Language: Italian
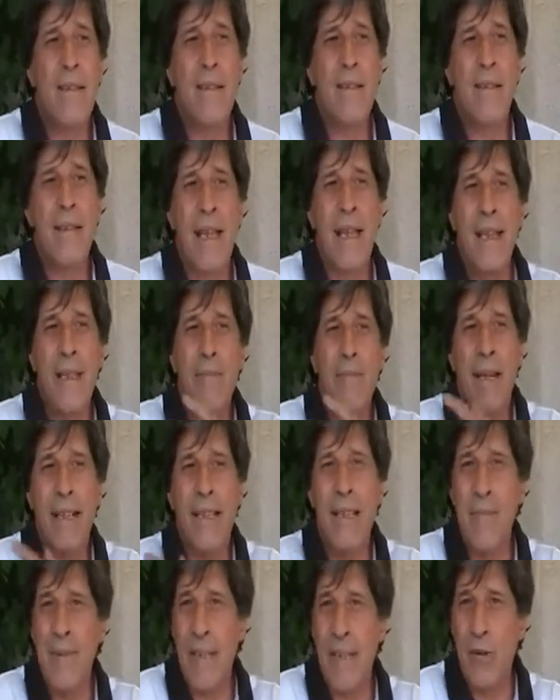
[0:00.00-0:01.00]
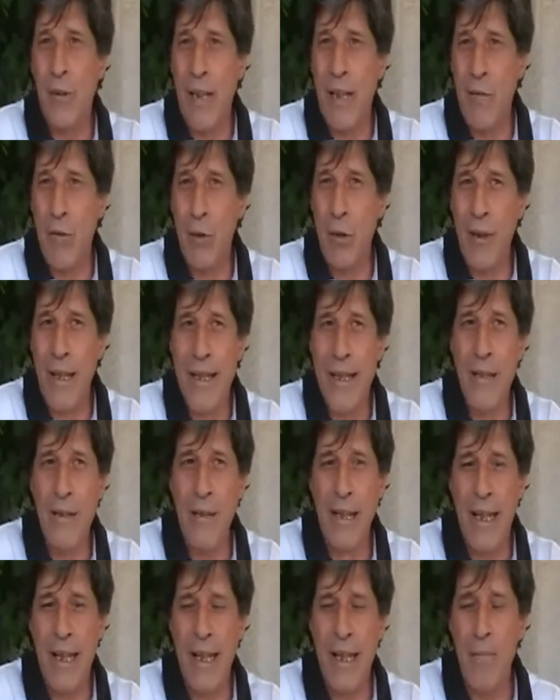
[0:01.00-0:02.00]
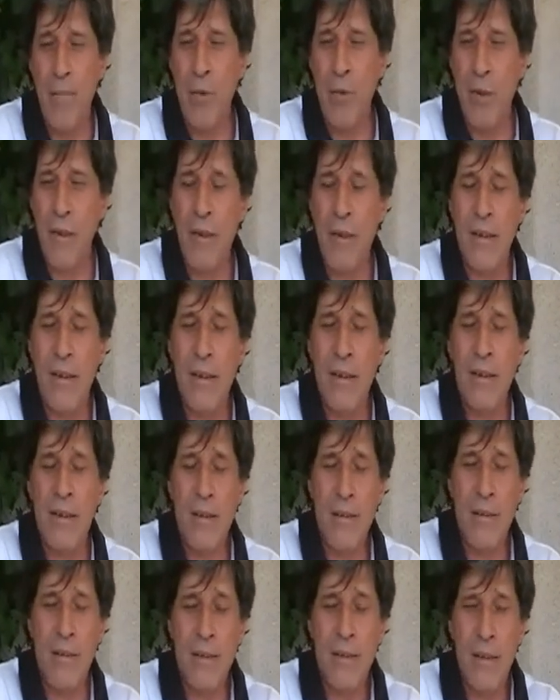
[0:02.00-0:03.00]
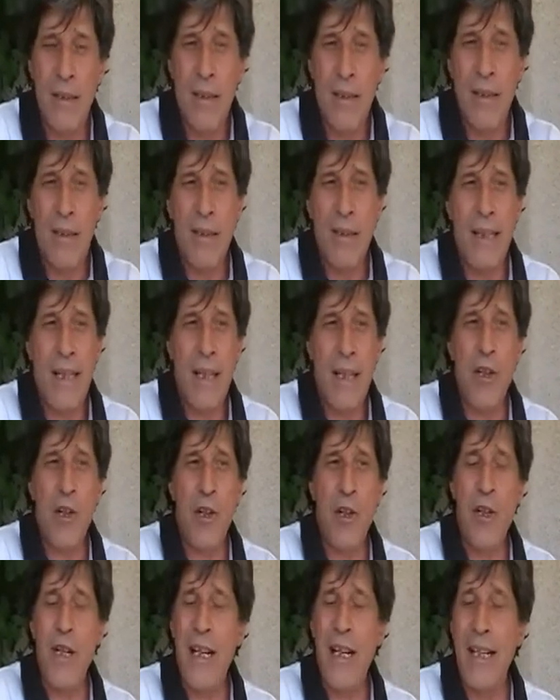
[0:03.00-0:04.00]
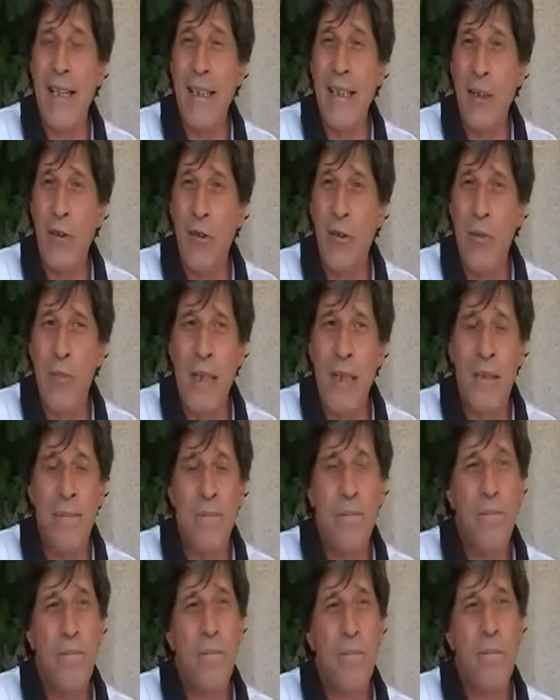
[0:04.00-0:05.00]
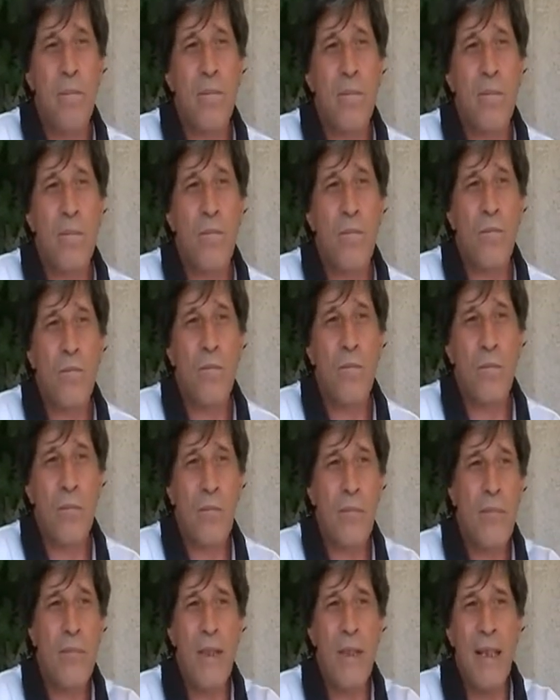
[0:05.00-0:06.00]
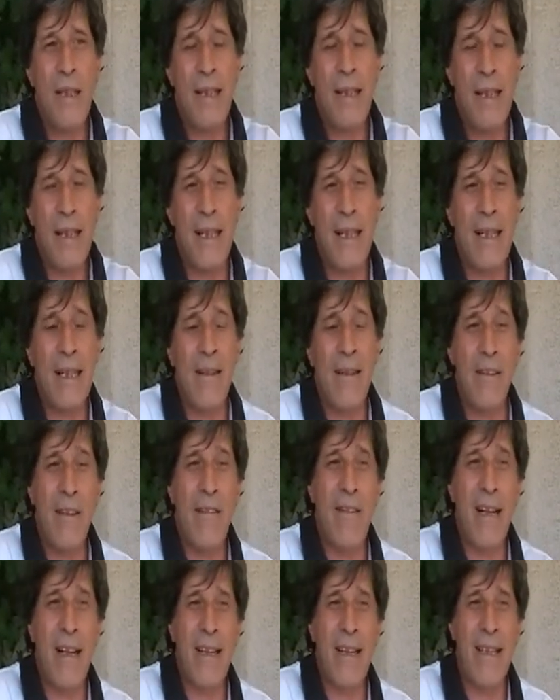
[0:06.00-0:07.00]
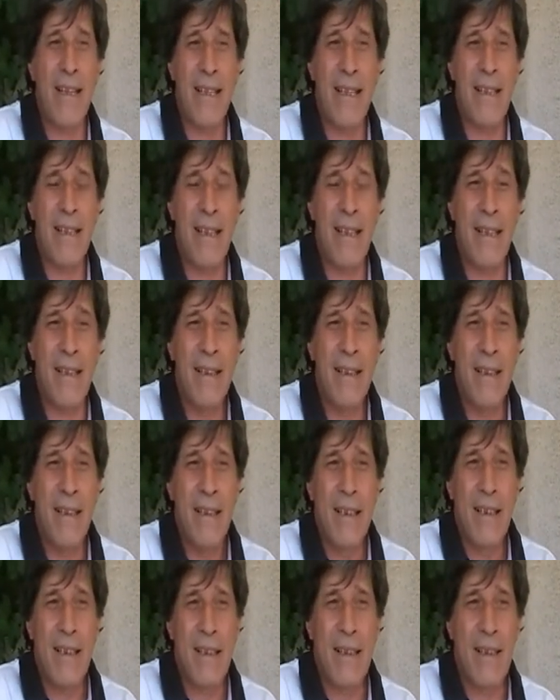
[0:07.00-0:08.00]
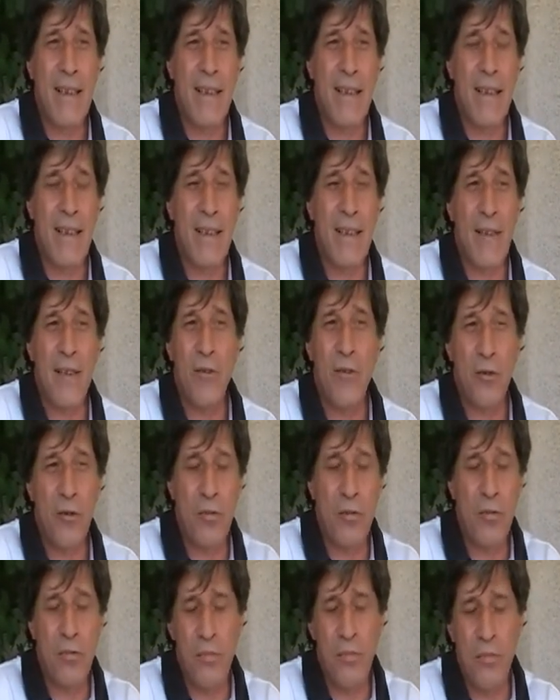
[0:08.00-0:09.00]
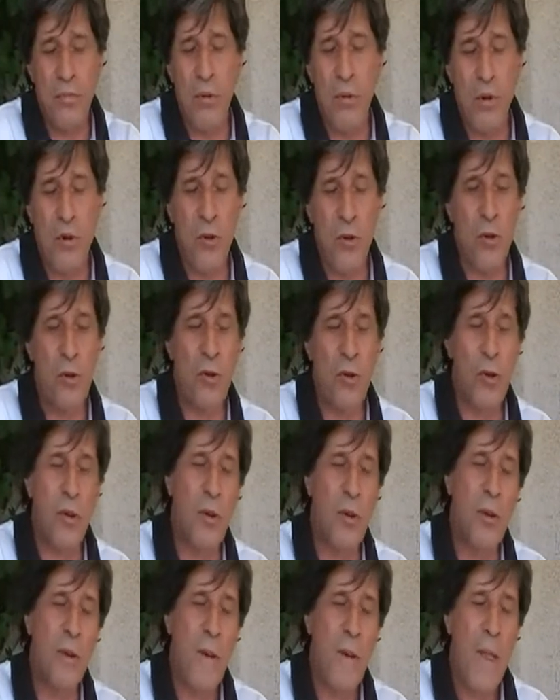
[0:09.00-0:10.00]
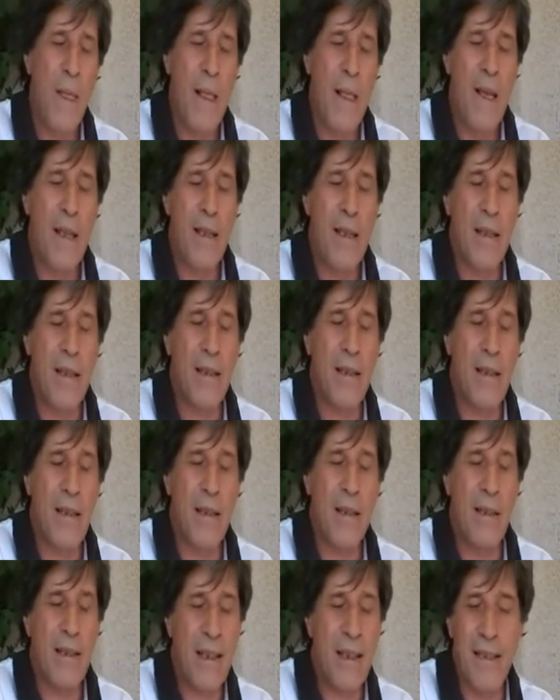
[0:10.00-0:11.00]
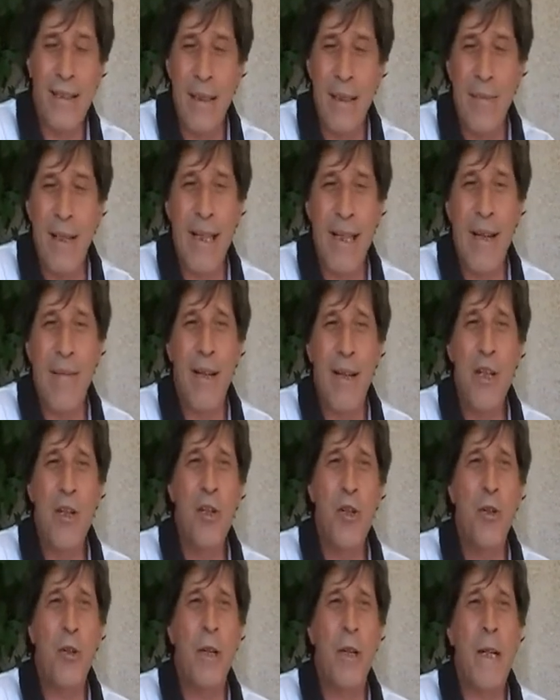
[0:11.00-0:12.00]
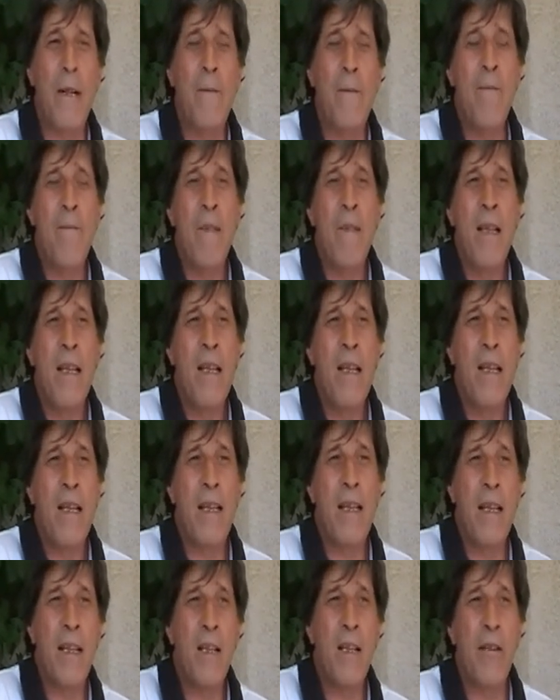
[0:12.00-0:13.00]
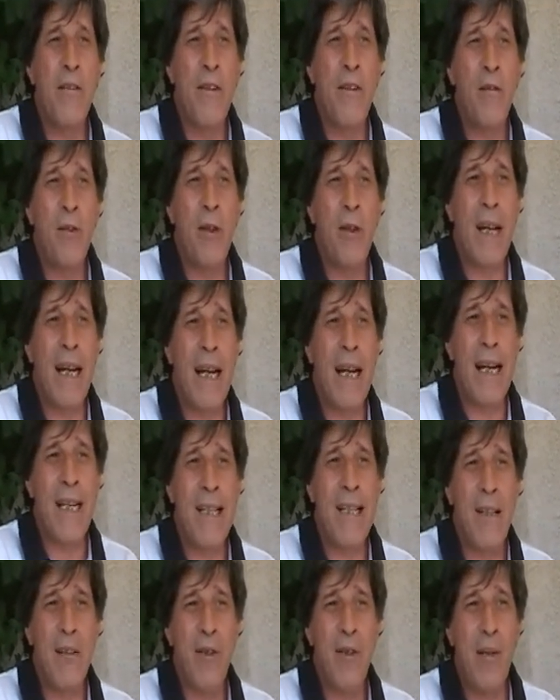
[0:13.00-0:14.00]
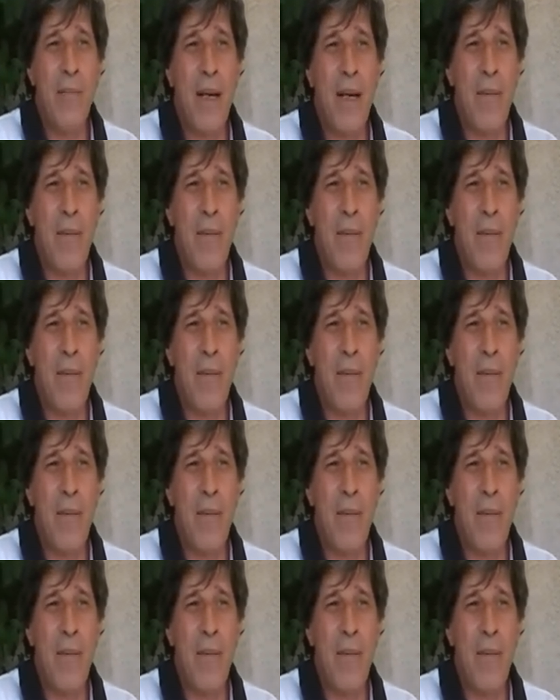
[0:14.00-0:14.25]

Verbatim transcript: nel Dipartimento Lavoro Nazionale e poi eh, nella CGL di Roma, nella, che aveva la sede eh, un po' sotto eh, Santa Maria Maggiore. Eh, io avevo la casa con i miei